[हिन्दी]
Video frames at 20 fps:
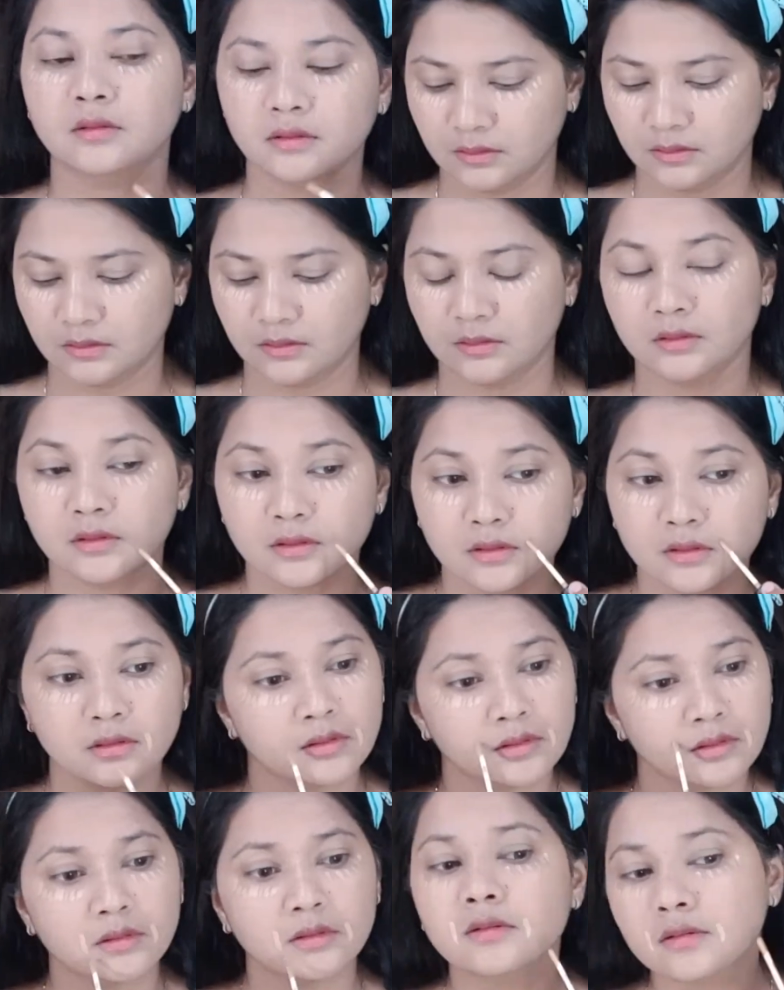का भी
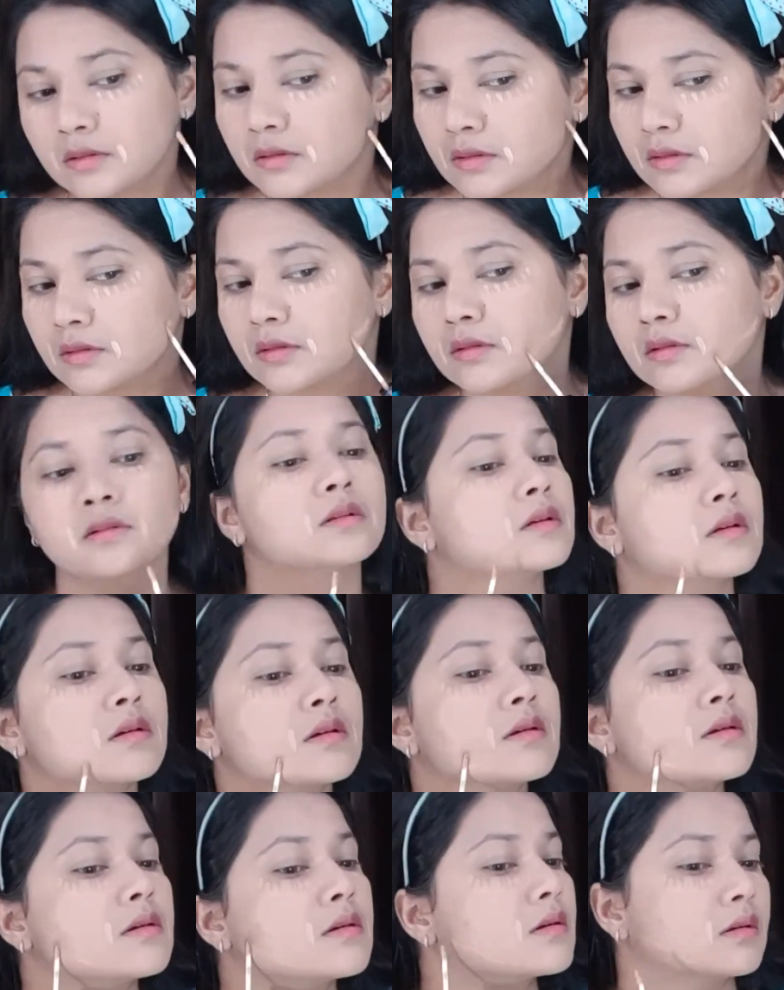रिव्यू मेरे चैनल पे है
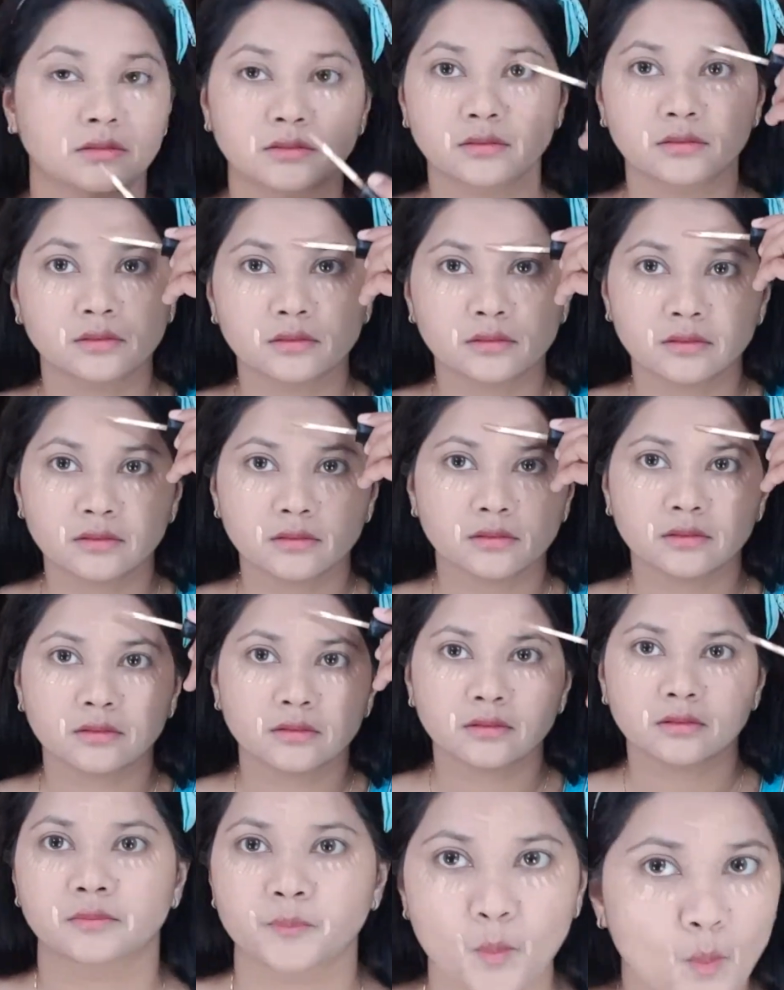आप जाके देख सकते
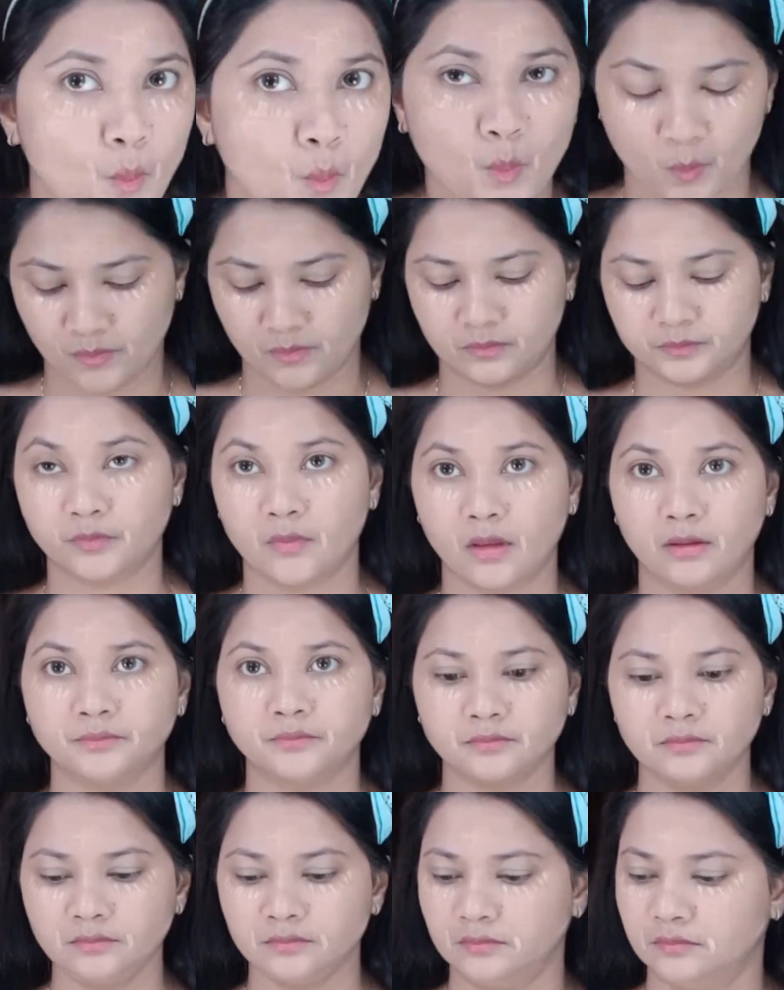हैं ये कंसीलर के
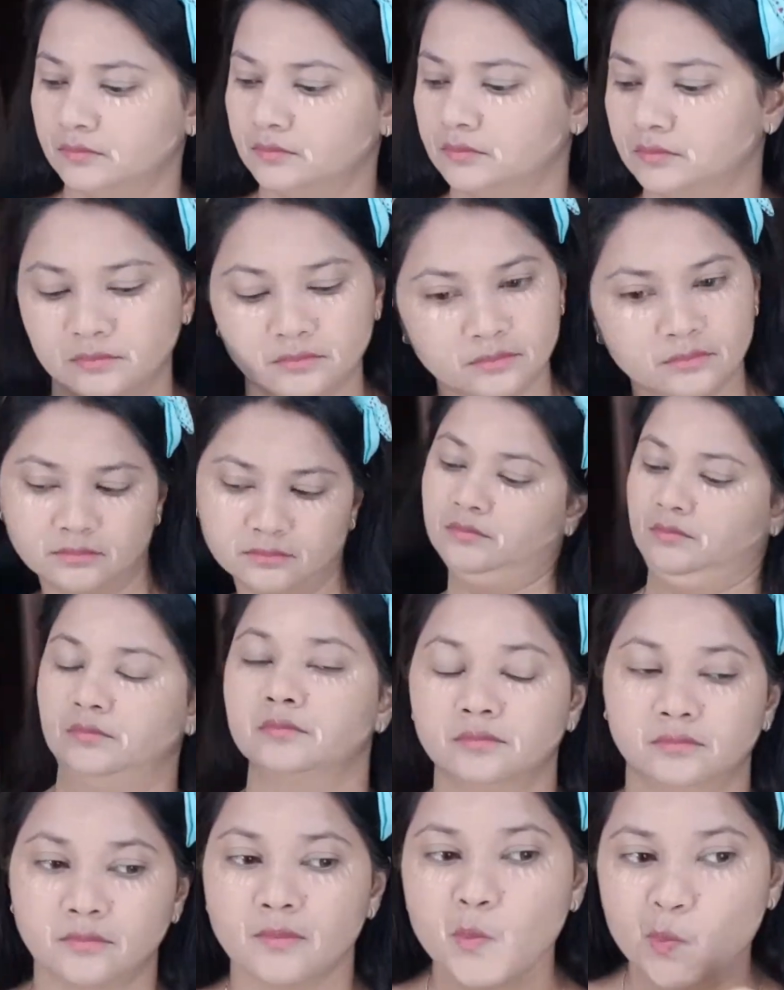साथ मैंने काफ़ी मेकअप
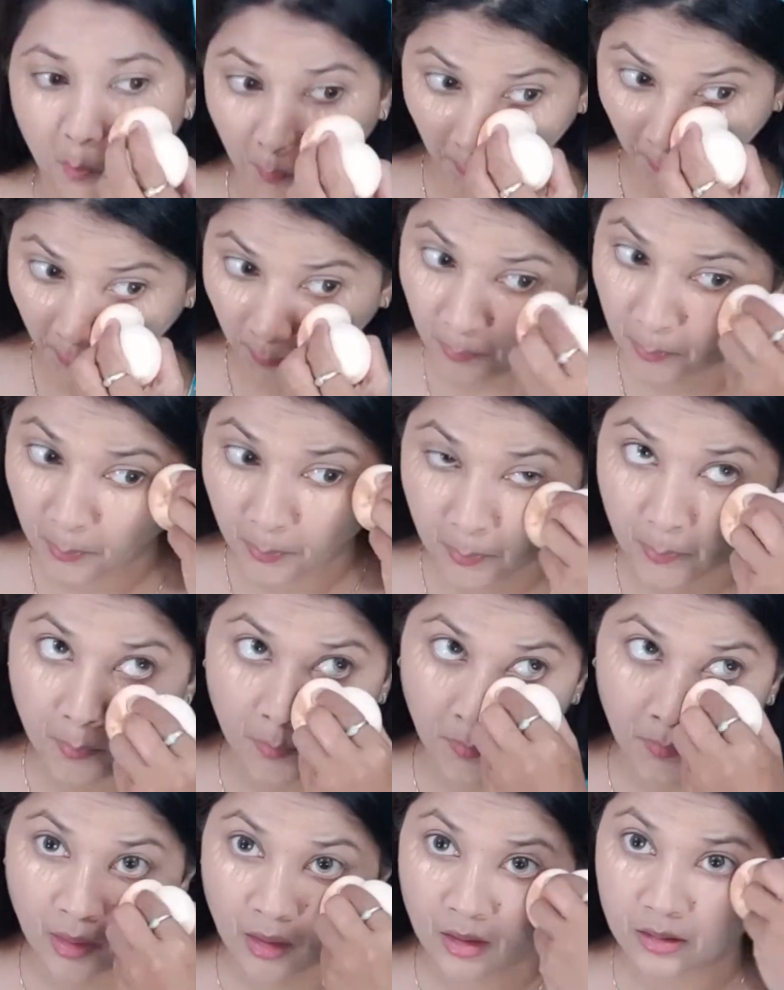लुक भी क्रिएट किए हैं
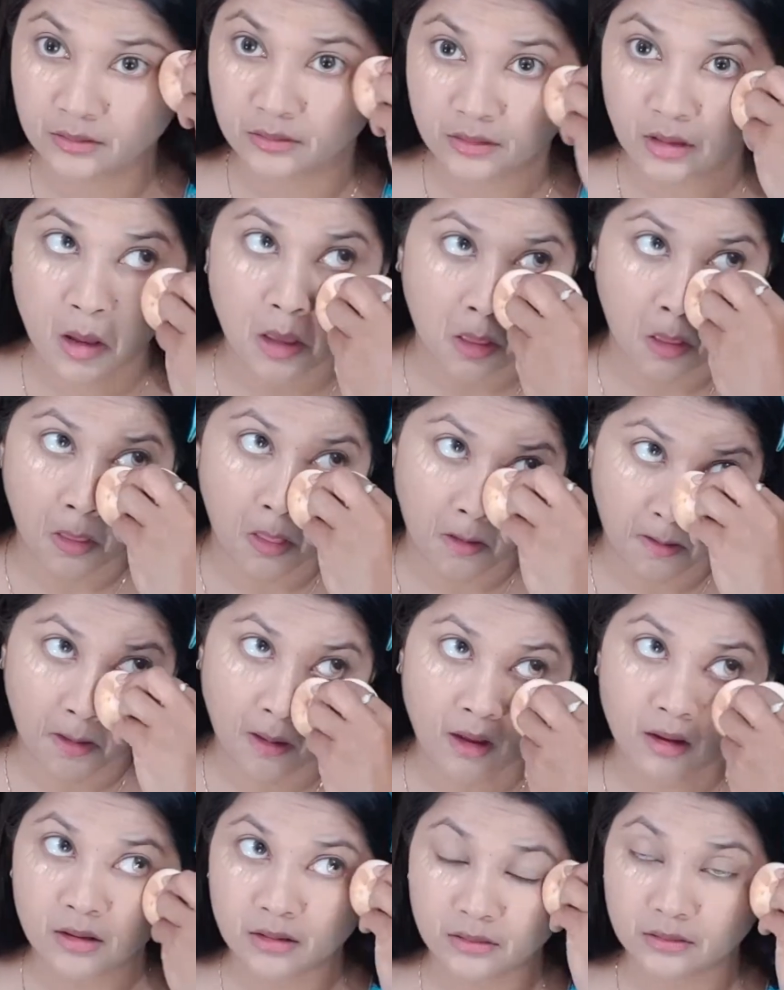ओनली कंसीलर की
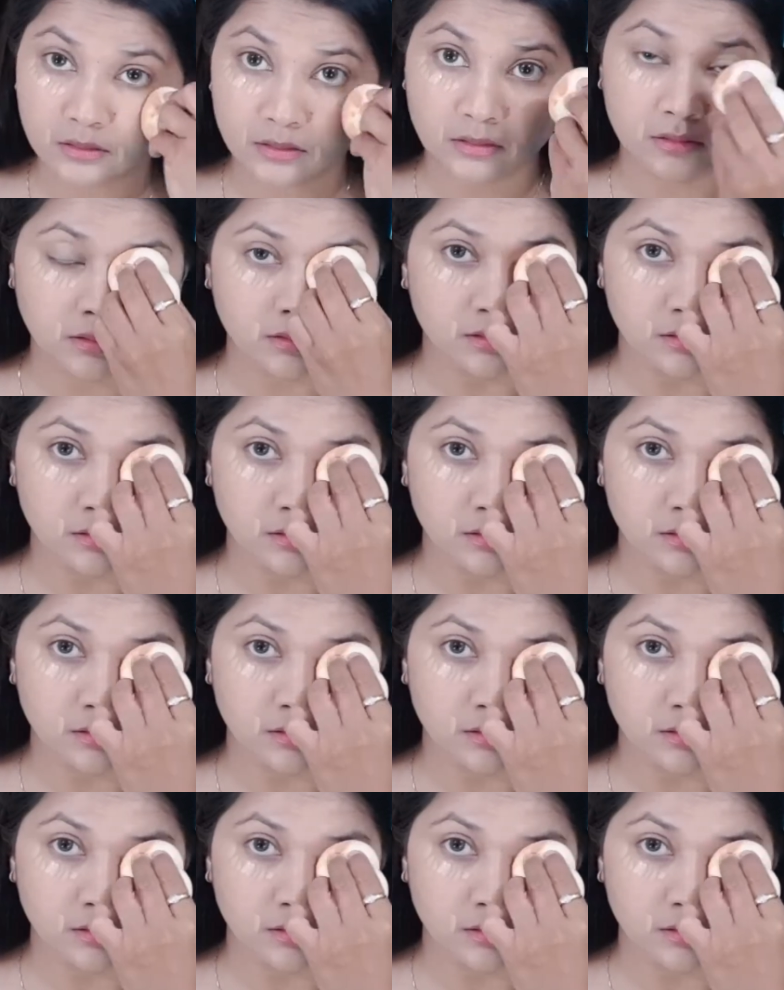हेल्प से